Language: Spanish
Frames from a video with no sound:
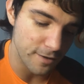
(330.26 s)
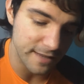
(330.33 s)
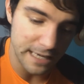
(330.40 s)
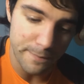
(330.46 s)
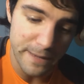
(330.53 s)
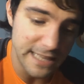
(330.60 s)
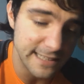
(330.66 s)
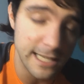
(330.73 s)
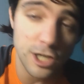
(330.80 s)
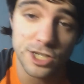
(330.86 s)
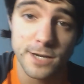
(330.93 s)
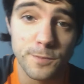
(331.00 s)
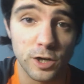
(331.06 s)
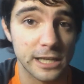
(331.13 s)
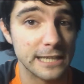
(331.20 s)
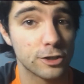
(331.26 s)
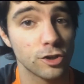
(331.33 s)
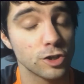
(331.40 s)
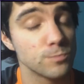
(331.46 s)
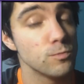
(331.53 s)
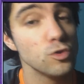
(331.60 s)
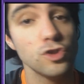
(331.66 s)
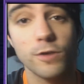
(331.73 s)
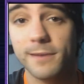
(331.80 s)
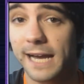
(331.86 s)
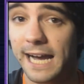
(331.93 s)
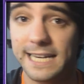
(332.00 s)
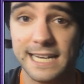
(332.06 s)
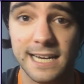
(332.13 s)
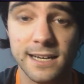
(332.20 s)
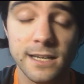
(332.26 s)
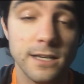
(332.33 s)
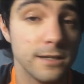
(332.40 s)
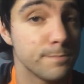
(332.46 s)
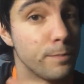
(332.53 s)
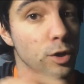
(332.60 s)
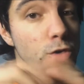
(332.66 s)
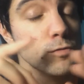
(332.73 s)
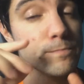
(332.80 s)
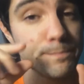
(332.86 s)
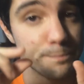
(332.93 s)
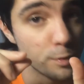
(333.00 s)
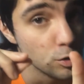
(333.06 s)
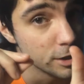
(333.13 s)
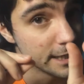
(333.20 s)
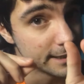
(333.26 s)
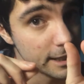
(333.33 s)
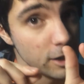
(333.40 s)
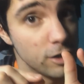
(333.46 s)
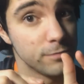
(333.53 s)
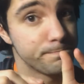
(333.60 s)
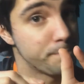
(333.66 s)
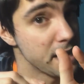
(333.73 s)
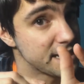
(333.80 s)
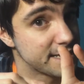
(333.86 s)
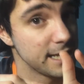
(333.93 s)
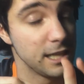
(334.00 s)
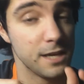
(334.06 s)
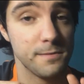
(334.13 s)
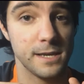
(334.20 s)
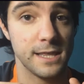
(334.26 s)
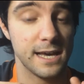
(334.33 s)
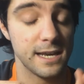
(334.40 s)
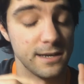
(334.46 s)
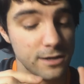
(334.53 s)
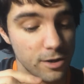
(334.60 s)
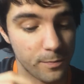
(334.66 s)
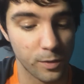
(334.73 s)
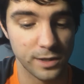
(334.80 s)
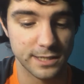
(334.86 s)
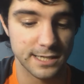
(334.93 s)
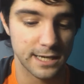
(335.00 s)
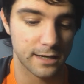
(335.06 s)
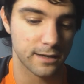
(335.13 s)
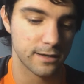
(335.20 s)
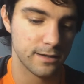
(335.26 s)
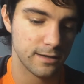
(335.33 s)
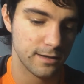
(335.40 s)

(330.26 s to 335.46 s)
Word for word: pero de repente no sé por qué todo el mundo me gana por un puñetero píxel de vida. No puede ser.